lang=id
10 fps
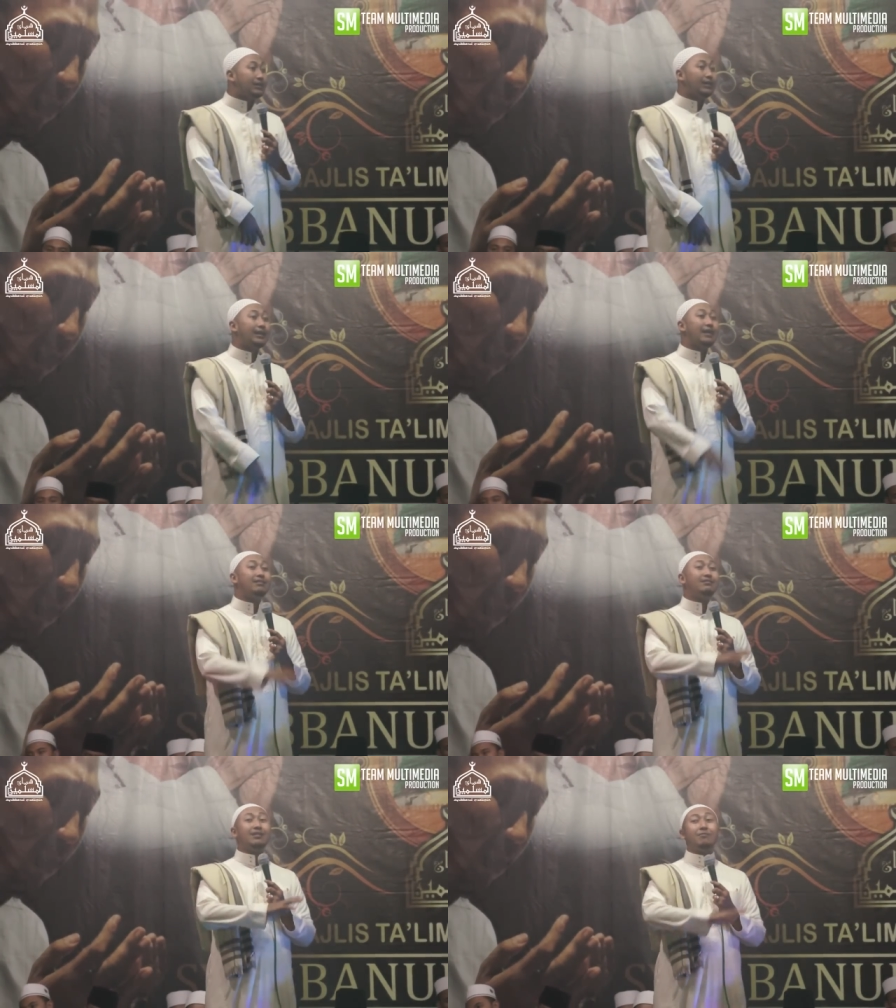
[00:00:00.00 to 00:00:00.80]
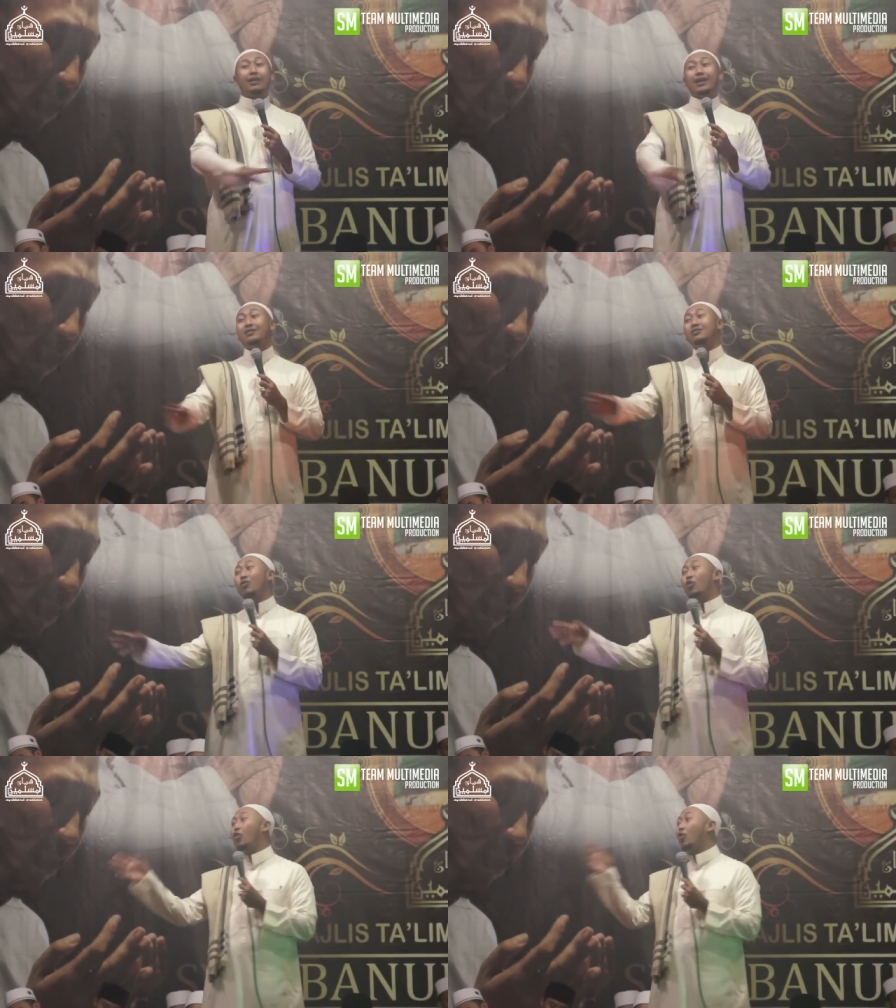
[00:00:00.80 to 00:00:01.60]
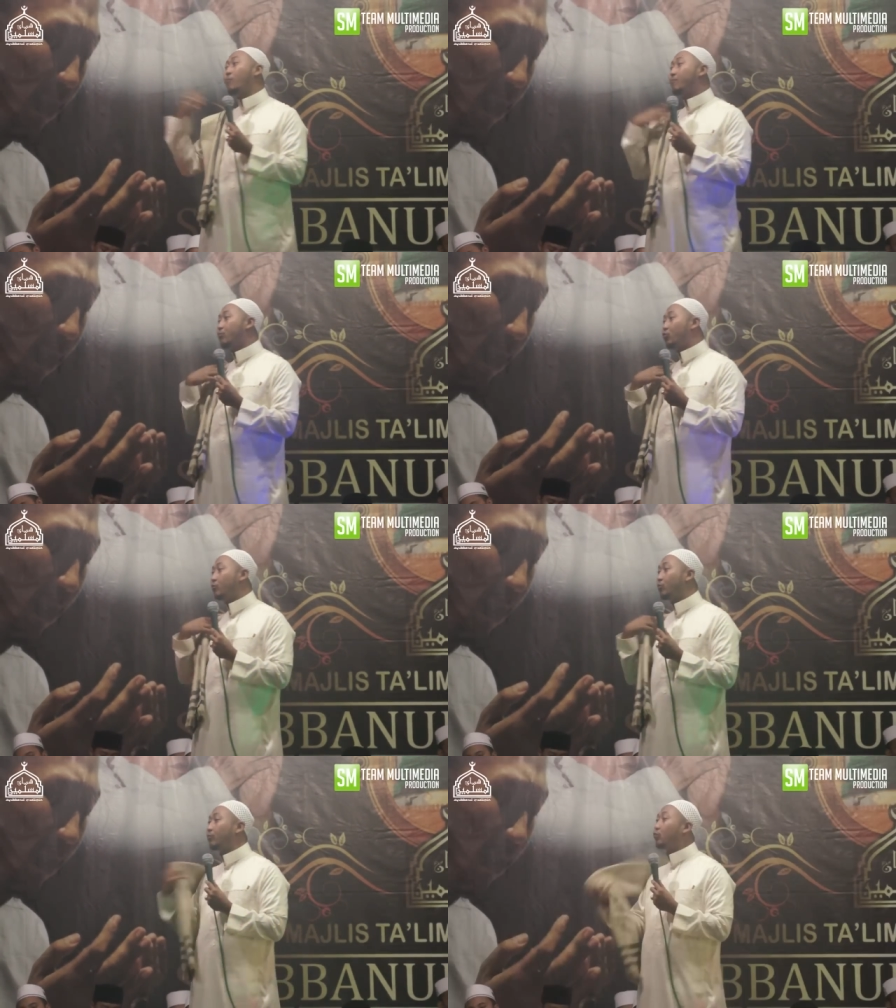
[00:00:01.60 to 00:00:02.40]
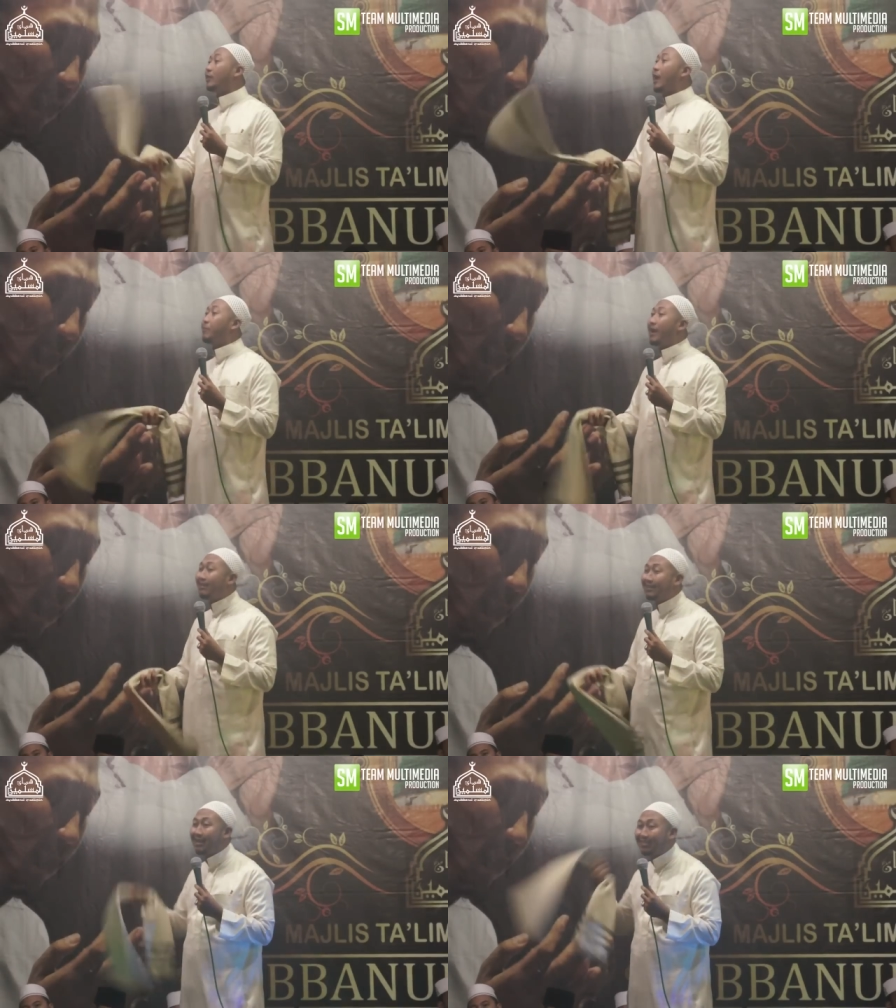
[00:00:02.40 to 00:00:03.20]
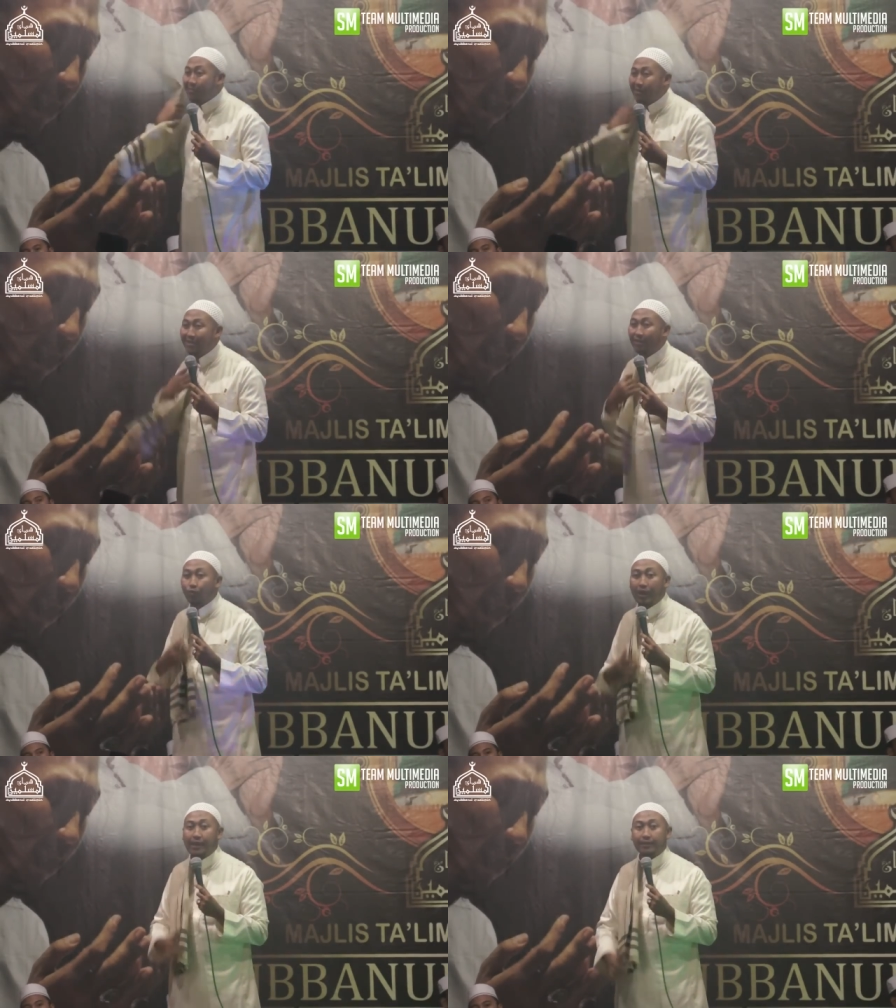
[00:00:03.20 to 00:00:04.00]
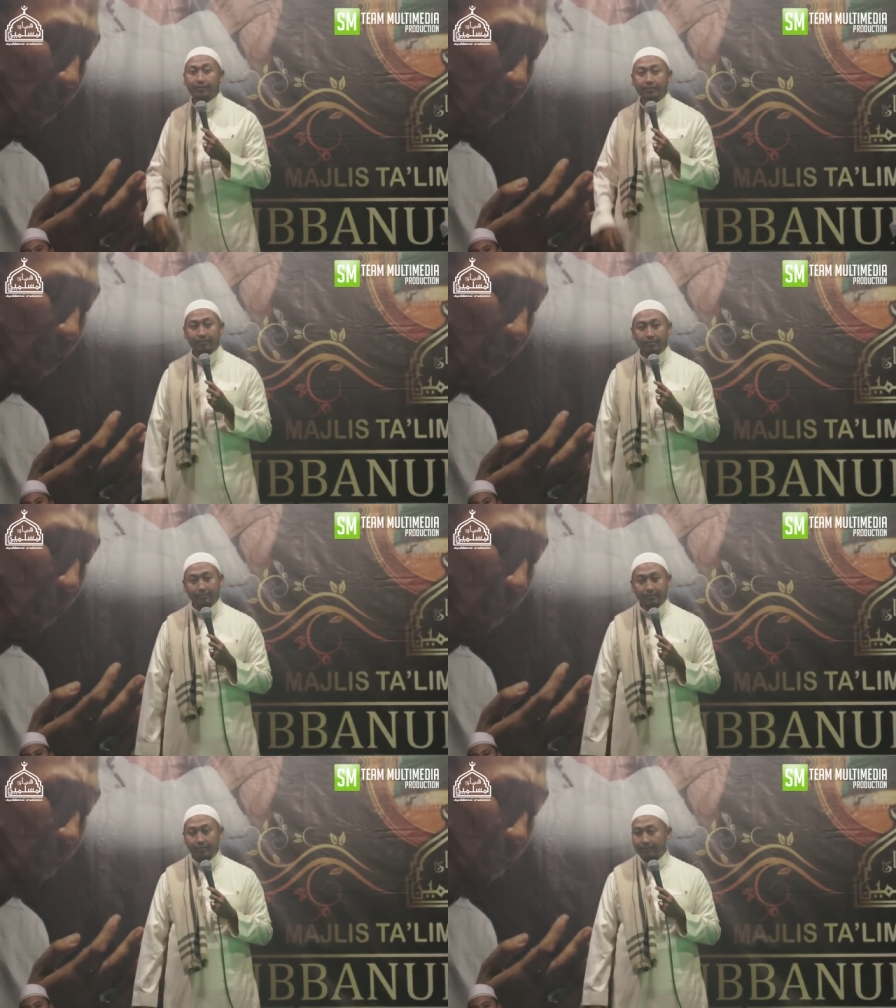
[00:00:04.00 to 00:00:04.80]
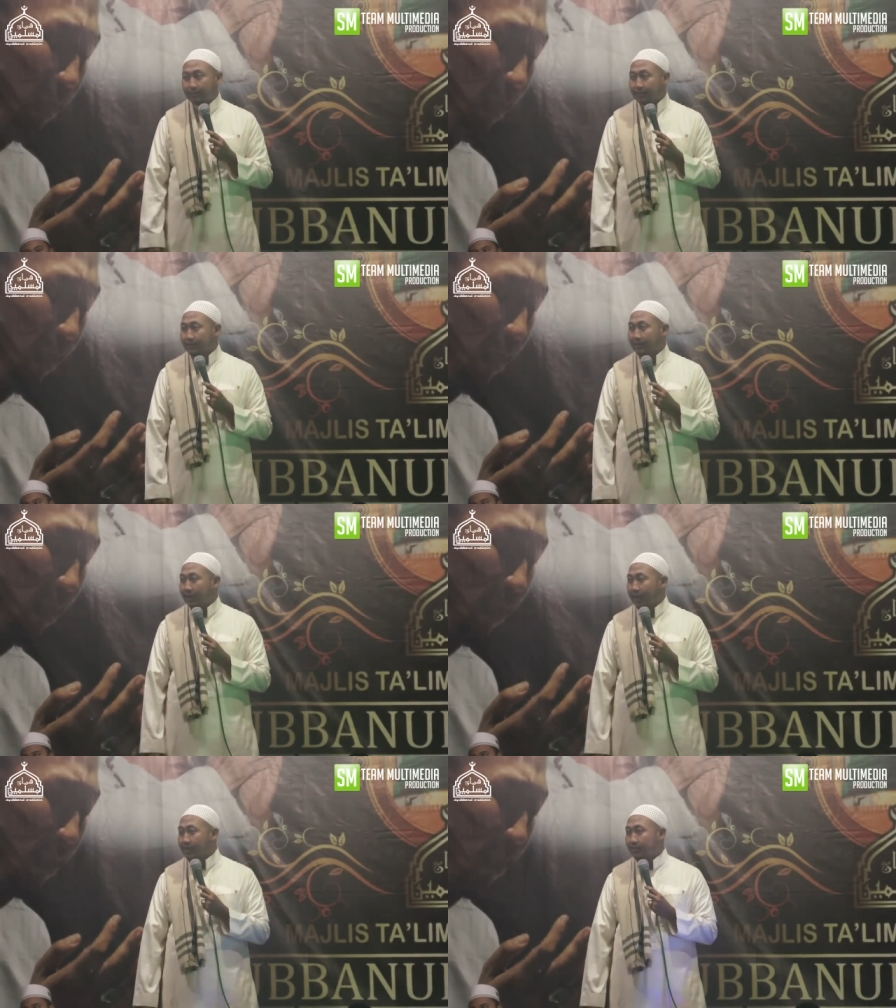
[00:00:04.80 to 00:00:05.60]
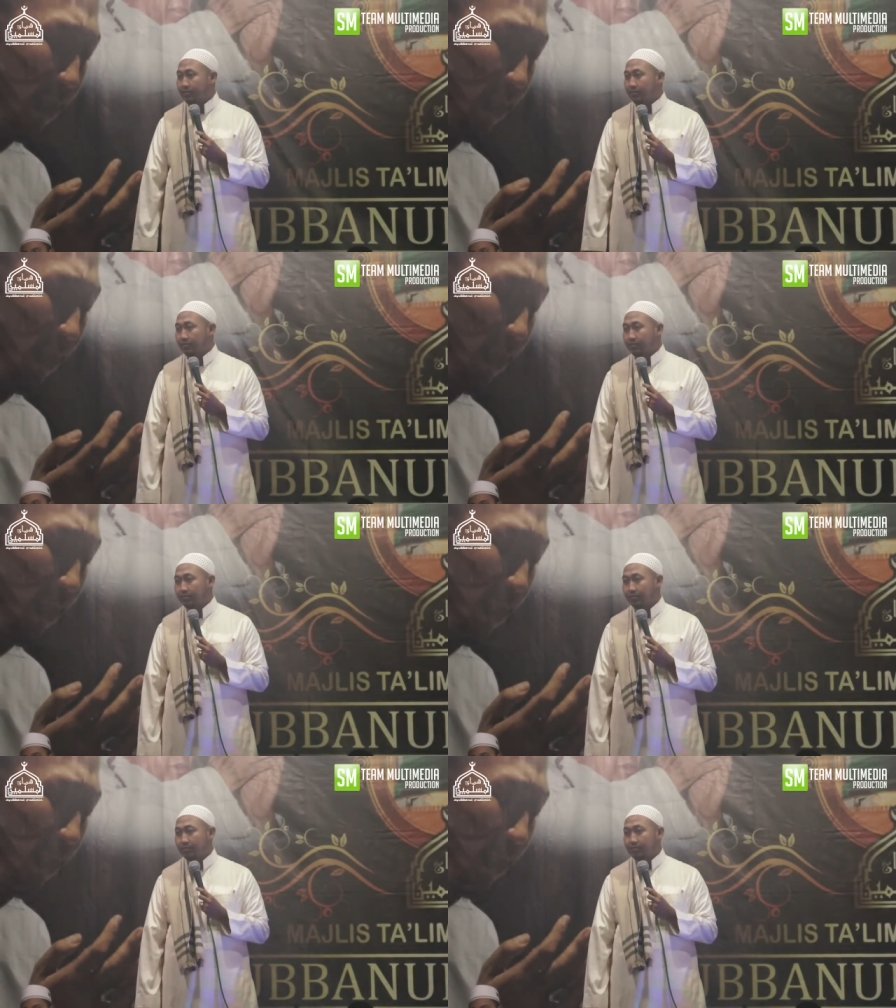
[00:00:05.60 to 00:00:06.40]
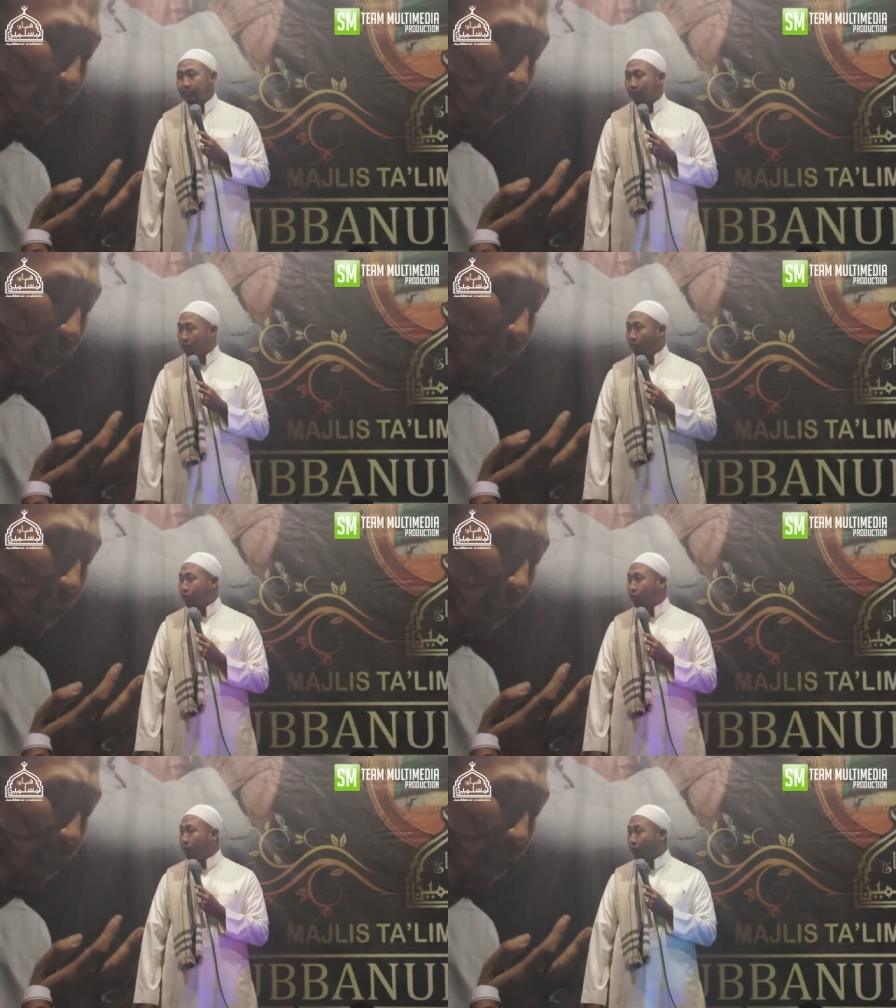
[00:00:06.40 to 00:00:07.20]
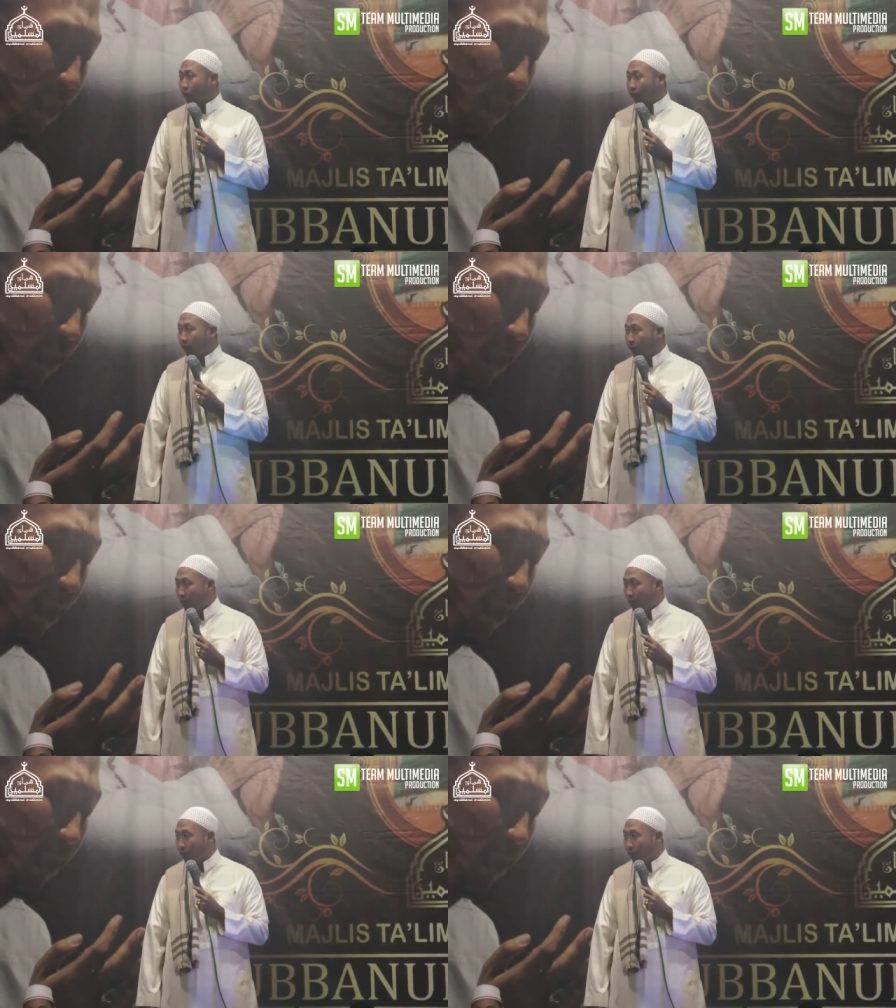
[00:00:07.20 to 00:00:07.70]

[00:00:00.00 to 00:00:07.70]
Neng eti semakin sobung bon bon tak apa tak maca Quran. Kira kan? Ki boleh.